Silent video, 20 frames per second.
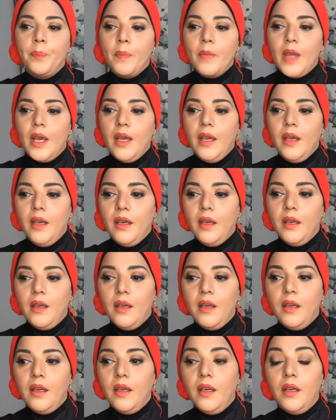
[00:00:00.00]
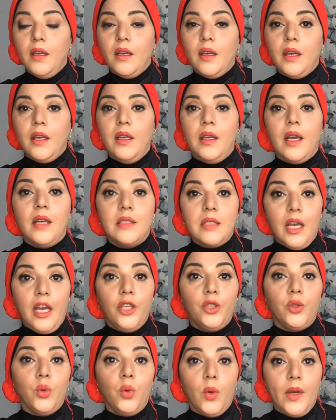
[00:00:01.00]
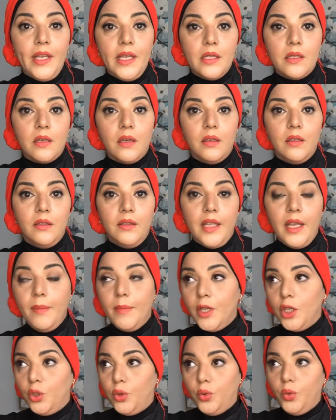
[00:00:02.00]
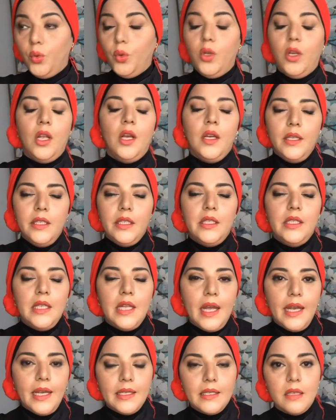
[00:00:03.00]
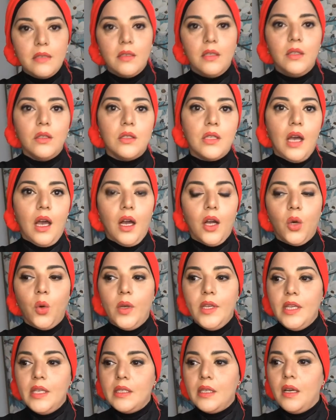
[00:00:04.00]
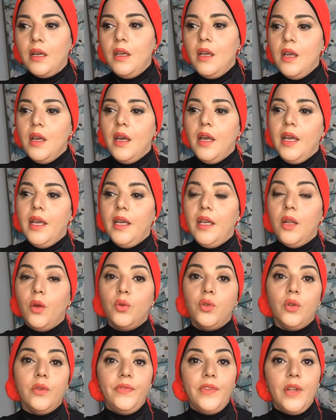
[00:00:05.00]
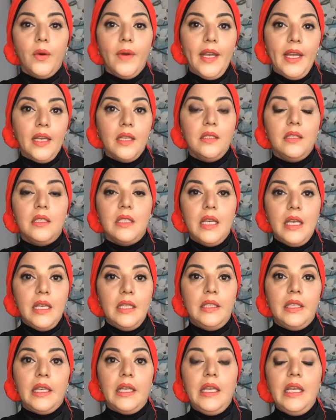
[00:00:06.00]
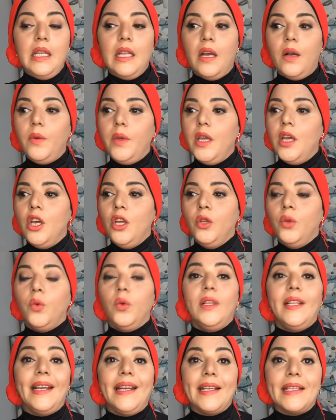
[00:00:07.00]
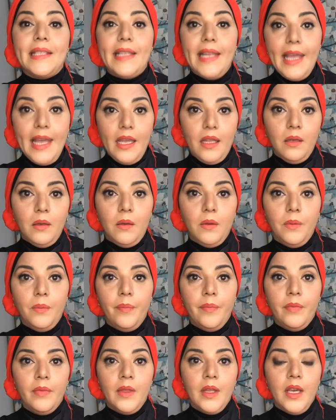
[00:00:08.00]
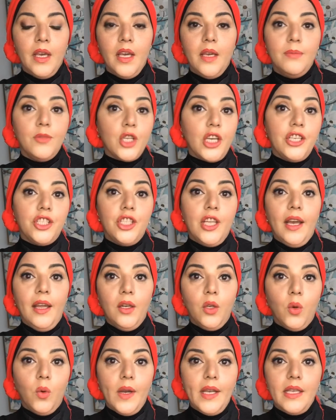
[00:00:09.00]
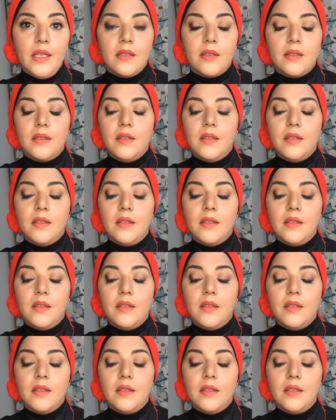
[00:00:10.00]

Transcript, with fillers: آه، آه، آه، صحته كويسه دايما الطول يدينا احساس ان الصحه كويسه لو شفنا واحد تخين قوي نقول ده كسلان مش هيشتغل كويس